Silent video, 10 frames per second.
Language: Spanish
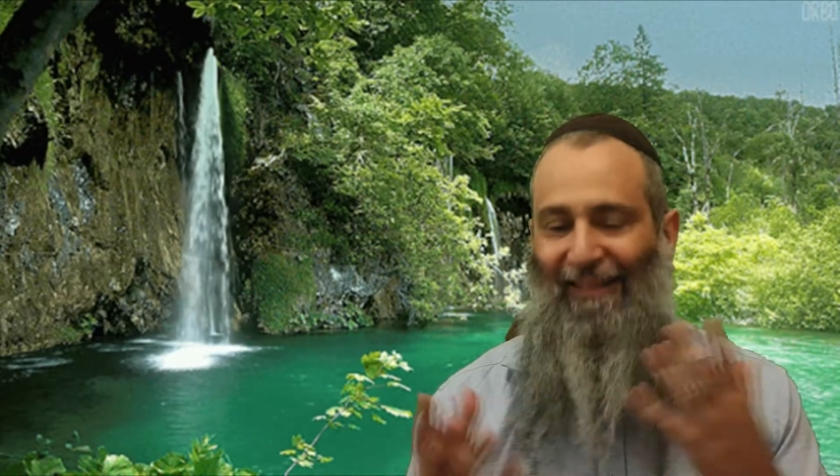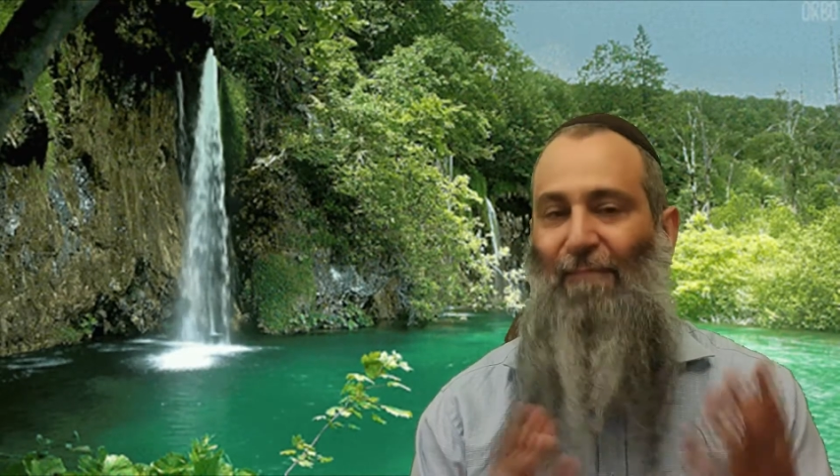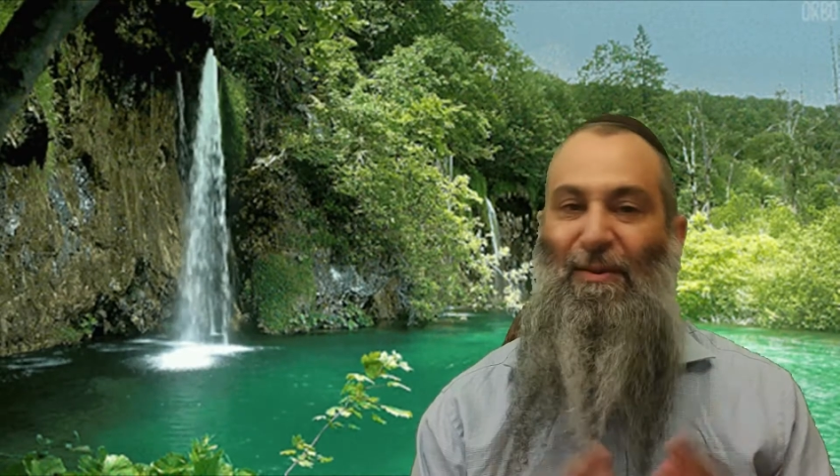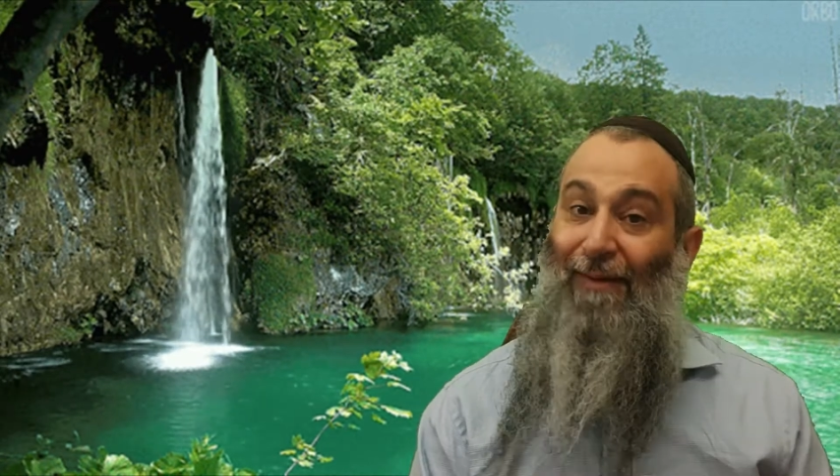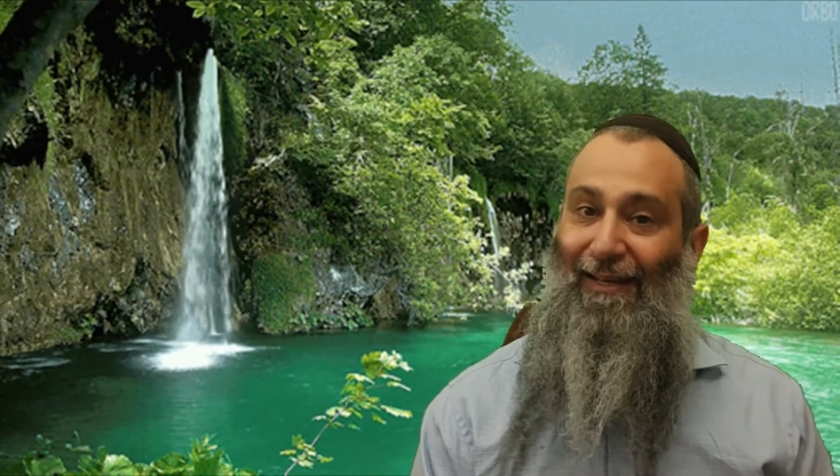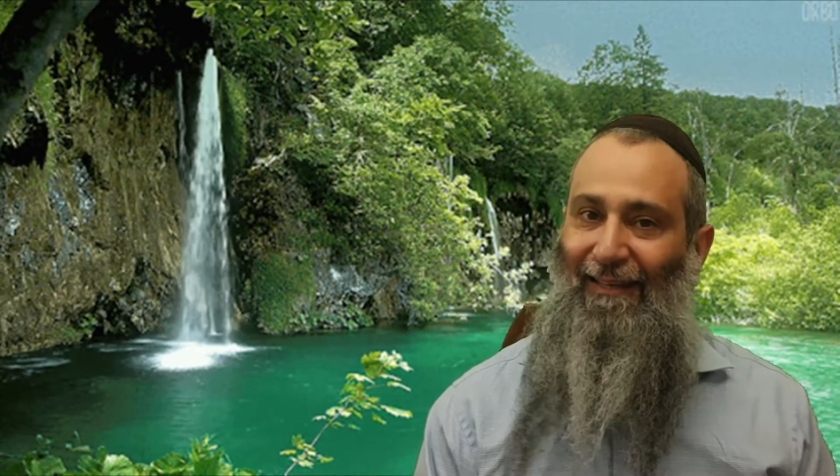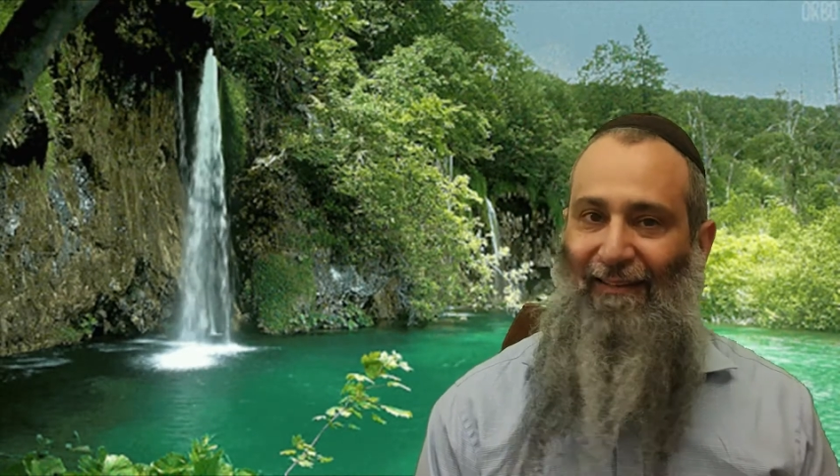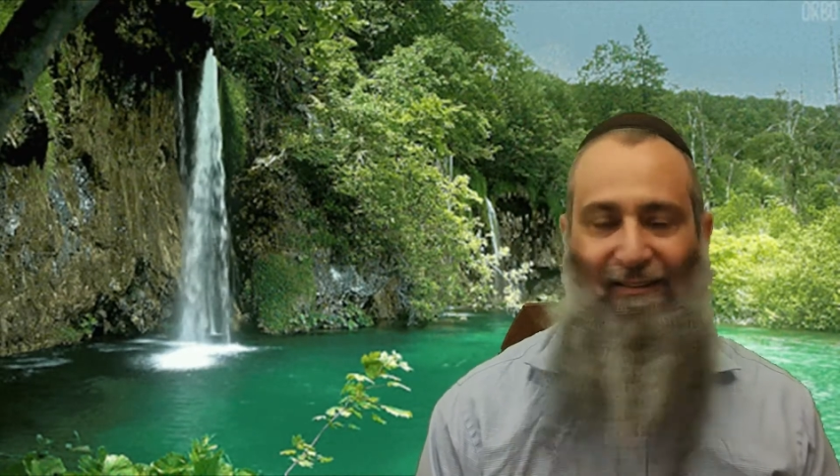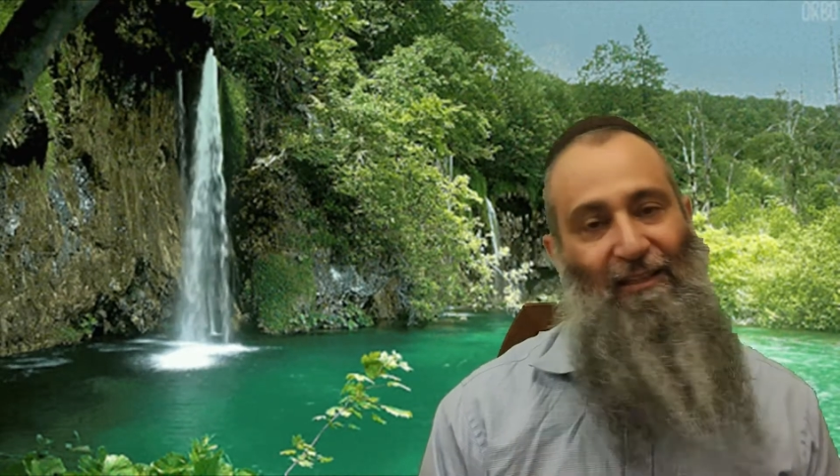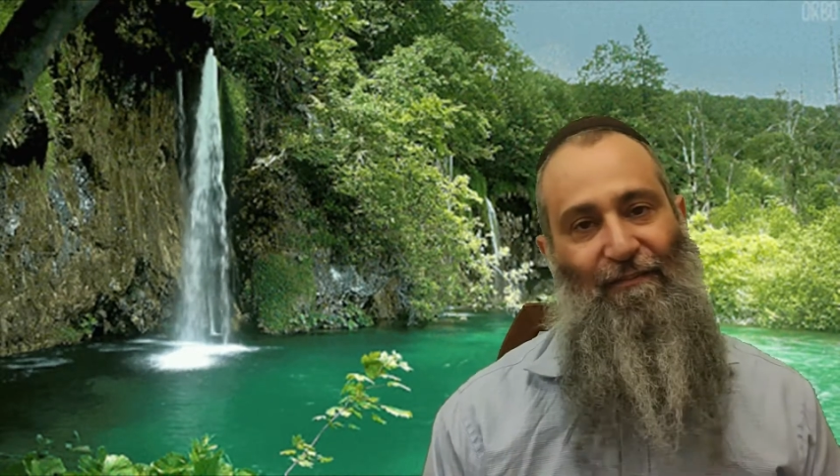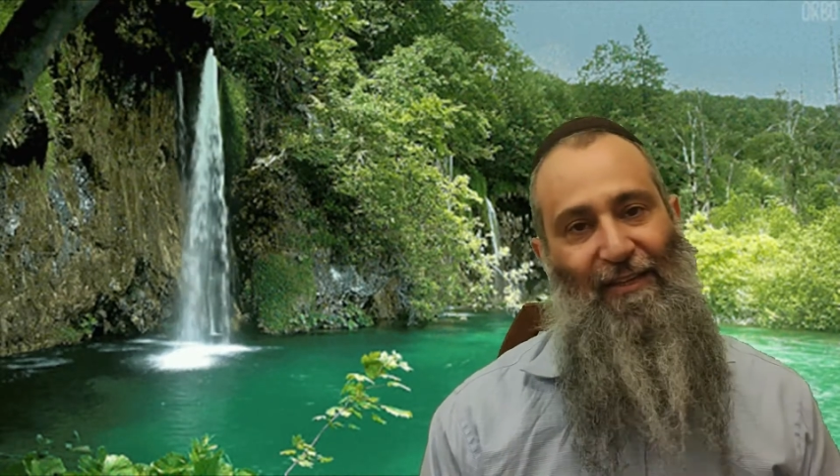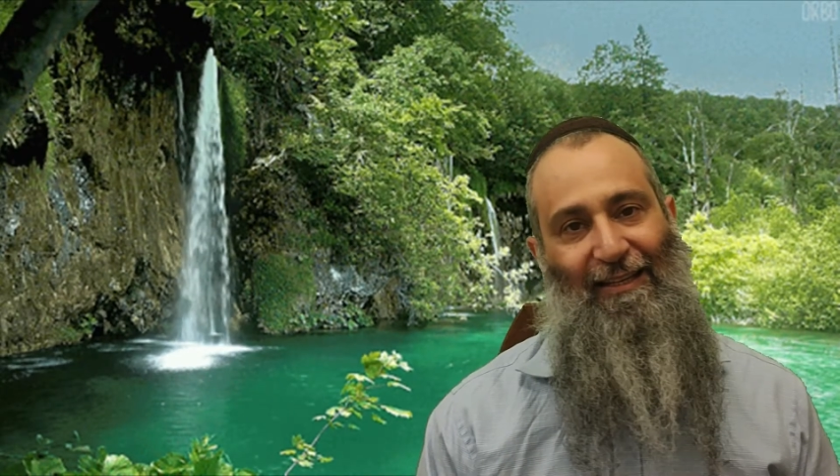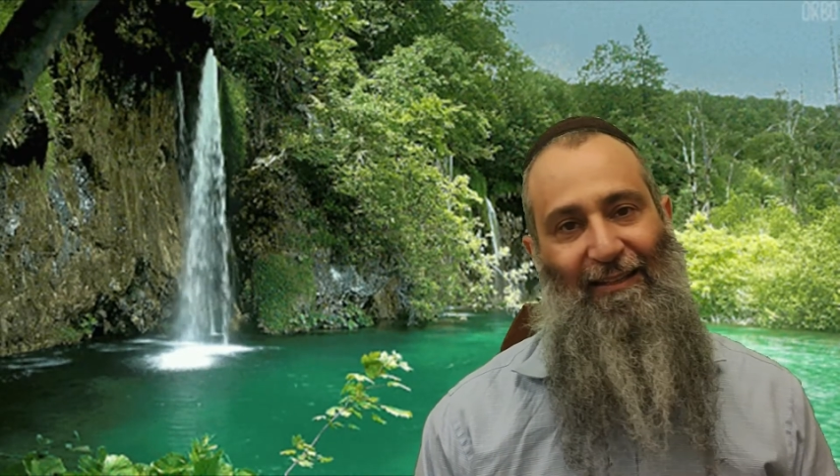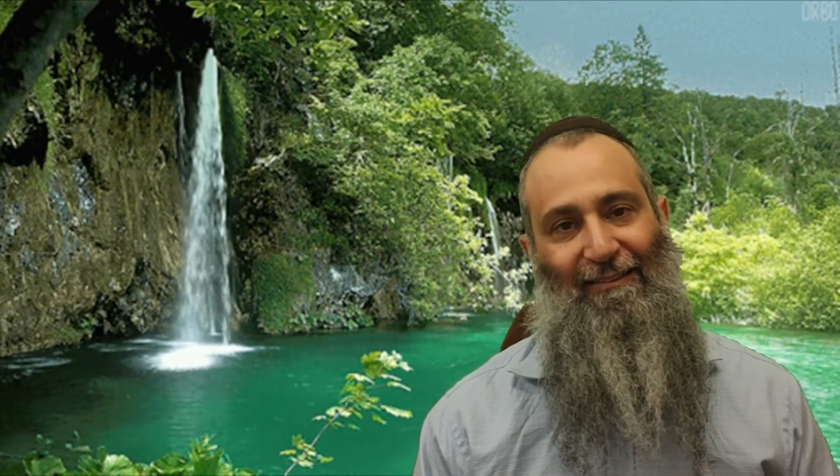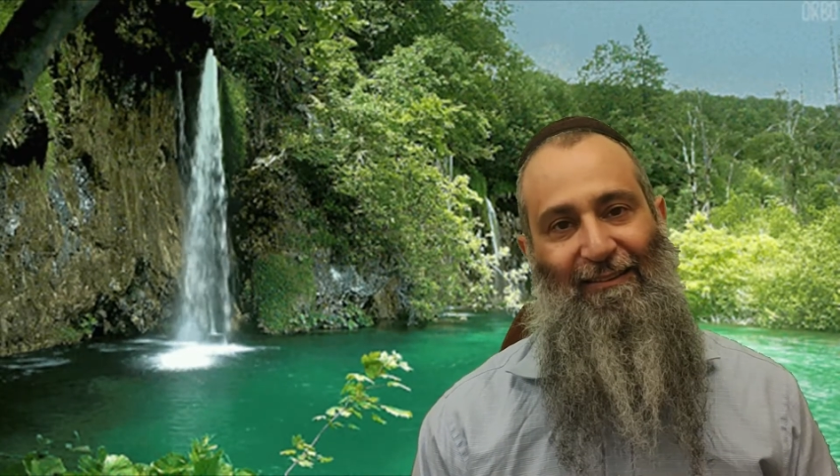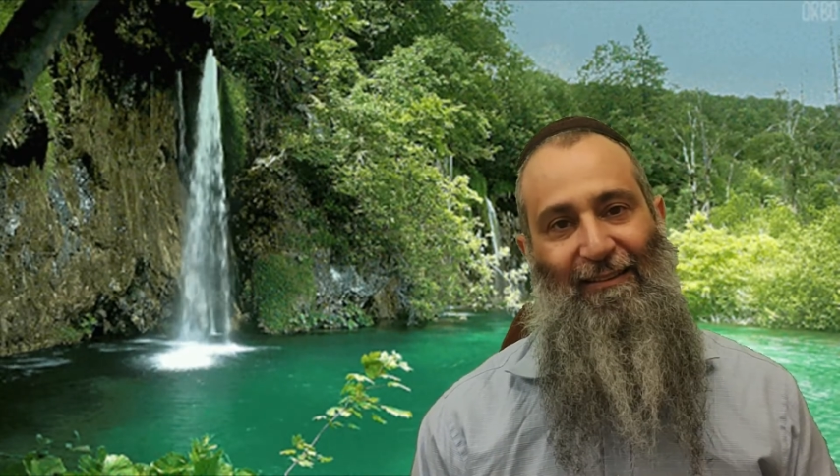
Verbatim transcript: mismas letras significan